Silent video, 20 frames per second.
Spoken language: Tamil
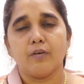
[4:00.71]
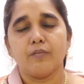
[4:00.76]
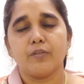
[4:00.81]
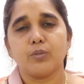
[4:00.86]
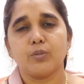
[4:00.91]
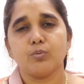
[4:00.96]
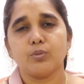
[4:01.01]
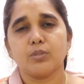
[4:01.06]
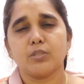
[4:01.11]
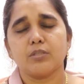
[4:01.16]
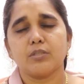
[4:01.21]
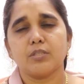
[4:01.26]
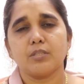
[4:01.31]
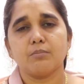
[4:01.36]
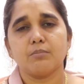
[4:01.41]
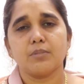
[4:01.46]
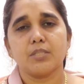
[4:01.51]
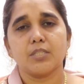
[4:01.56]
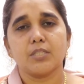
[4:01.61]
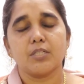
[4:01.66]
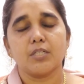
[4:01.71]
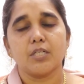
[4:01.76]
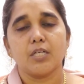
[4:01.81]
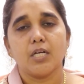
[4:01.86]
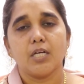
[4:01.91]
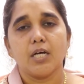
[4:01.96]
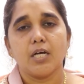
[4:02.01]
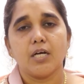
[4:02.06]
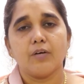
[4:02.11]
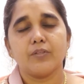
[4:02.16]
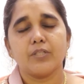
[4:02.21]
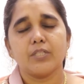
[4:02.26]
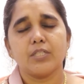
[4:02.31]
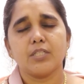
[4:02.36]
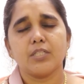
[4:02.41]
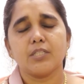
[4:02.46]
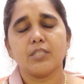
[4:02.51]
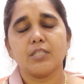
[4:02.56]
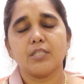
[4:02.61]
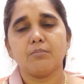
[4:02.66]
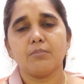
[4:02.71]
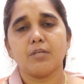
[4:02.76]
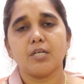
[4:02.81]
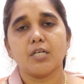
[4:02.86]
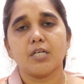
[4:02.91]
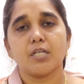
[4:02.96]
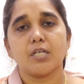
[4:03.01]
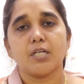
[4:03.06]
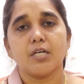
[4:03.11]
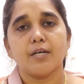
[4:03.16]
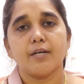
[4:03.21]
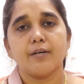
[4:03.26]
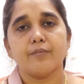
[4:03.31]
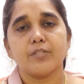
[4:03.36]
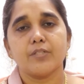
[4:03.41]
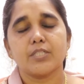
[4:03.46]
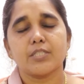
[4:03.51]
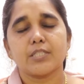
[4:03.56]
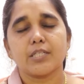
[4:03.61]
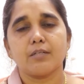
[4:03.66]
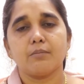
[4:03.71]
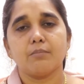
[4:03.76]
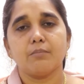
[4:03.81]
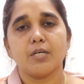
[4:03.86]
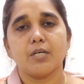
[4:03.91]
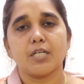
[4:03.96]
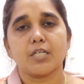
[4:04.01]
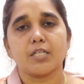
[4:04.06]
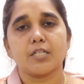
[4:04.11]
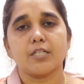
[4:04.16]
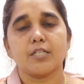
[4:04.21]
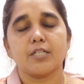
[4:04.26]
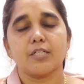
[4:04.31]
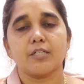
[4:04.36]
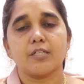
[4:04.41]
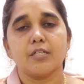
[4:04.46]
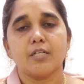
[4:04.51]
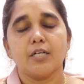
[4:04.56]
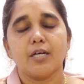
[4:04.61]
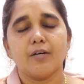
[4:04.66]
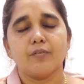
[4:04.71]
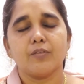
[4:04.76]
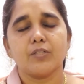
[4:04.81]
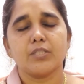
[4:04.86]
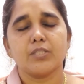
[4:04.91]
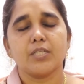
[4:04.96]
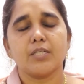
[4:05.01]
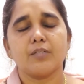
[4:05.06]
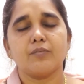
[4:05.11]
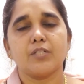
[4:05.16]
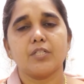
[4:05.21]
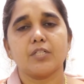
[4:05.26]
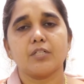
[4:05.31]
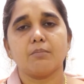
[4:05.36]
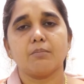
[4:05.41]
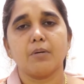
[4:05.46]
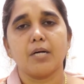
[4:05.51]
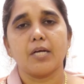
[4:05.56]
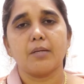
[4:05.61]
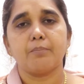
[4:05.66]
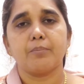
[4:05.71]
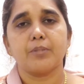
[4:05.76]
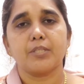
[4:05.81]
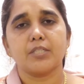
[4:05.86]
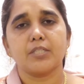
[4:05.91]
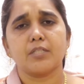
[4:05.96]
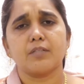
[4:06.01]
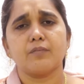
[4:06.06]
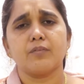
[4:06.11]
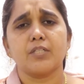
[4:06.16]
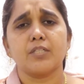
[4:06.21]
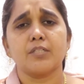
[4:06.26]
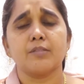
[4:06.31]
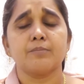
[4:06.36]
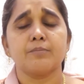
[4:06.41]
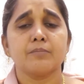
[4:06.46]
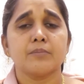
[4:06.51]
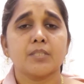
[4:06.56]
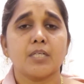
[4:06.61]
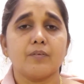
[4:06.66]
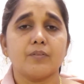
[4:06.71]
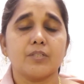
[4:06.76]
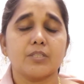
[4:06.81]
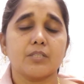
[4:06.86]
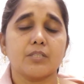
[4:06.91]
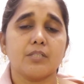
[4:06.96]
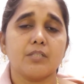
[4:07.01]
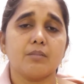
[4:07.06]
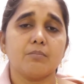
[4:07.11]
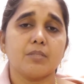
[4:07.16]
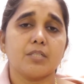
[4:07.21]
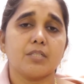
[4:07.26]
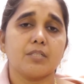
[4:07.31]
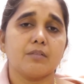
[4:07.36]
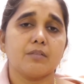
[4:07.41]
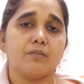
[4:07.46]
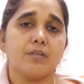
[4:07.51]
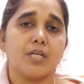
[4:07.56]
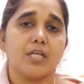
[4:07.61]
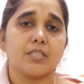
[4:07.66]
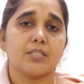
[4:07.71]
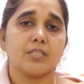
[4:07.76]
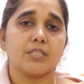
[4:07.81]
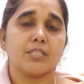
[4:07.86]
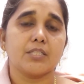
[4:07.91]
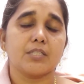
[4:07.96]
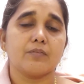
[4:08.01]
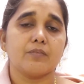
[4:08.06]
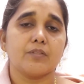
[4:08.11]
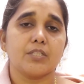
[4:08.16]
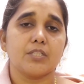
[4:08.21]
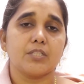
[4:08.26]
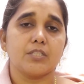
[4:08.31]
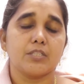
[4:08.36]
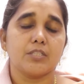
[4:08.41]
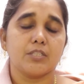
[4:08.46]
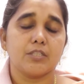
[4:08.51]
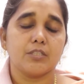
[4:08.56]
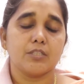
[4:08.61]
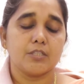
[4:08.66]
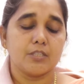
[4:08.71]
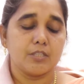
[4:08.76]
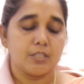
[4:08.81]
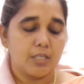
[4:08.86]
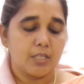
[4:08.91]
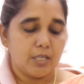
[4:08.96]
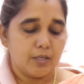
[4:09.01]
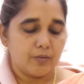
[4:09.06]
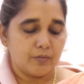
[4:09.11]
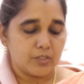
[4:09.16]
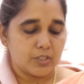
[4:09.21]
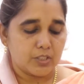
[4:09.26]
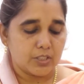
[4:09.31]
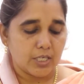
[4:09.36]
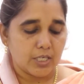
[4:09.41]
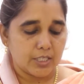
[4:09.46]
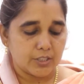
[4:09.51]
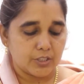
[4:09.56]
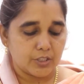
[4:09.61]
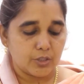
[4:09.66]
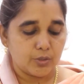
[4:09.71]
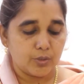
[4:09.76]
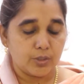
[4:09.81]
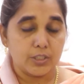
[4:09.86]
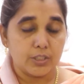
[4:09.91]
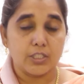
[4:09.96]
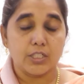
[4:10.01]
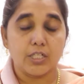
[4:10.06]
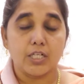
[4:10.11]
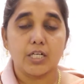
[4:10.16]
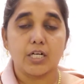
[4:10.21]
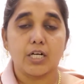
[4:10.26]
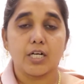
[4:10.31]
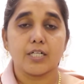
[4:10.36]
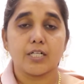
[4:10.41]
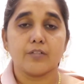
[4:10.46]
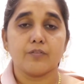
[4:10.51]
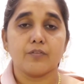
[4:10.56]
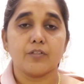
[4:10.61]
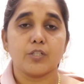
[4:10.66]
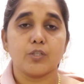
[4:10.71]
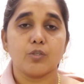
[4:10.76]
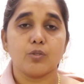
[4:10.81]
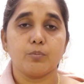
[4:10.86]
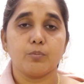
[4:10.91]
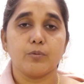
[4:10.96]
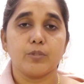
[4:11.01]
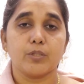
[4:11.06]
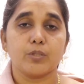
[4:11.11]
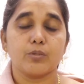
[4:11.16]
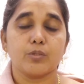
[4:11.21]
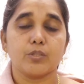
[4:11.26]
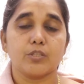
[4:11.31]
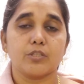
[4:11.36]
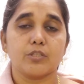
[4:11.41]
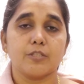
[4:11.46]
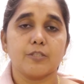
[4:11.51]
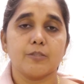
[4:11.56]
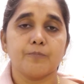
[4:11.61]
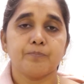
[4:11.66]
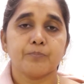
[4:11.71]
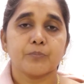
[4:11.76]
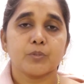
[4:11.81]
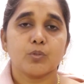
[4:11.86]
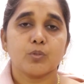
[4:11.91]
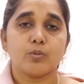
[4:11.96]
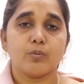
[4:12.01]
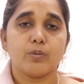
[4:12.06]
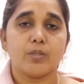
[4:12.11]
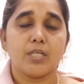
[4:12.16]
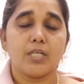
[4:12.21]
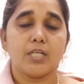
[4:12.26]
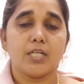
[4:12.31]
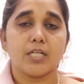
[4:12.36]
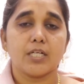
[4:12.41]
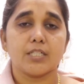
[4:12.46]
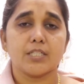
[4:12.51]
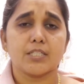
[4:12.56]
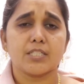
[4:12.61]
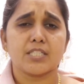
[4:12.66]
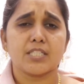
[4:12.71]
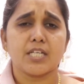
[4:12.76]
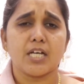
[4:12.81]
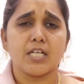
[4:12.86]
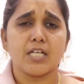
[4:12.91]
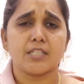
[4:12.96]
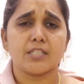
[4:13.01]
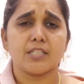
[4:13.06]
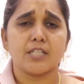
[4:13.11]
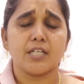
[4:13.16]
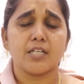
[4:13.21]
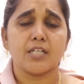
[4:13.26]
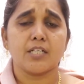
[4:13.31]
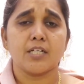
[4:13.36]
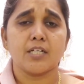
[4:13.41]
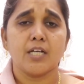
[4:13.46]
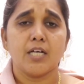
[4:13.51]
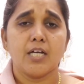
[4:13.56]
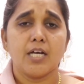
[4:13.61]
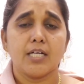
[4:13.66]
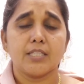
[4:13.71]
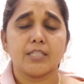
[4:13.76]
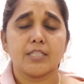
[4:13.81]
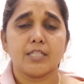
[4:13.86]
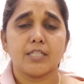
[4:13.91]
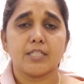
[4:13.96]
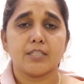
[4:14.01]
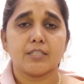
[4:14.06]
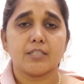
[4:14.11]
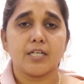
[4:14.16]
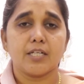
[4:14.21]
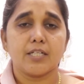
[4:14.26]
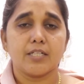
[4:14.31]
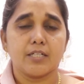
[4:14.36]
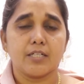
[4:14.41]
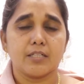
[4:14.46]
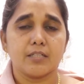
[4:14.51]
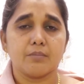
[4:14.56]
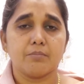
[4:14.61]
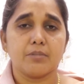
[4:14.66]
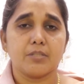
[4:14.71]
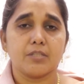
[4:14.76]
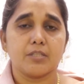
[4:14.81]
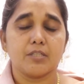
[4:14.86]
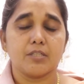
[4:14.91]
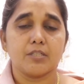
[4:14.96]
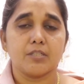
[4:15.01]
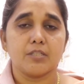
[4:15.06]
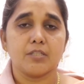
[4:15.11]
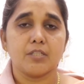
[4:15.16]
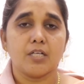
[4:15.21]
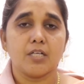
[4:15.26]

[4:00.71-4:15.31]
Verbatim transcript: அவன் உத்தமன் அவன் நீதிமான் அவன் சன்மார்க்கன் அவன் தேவனுக்கு பயப்படுகிறவன் அவன் தீமைக்கு விலகுகிறவன் என்று அவன் சாட்சி கொடுக்கிறார் ஆண்டவர் யோபுவை குறித்து ஒருவேளை அங்கே சாத்தான் அந்த இடத்துல இடைபட்டு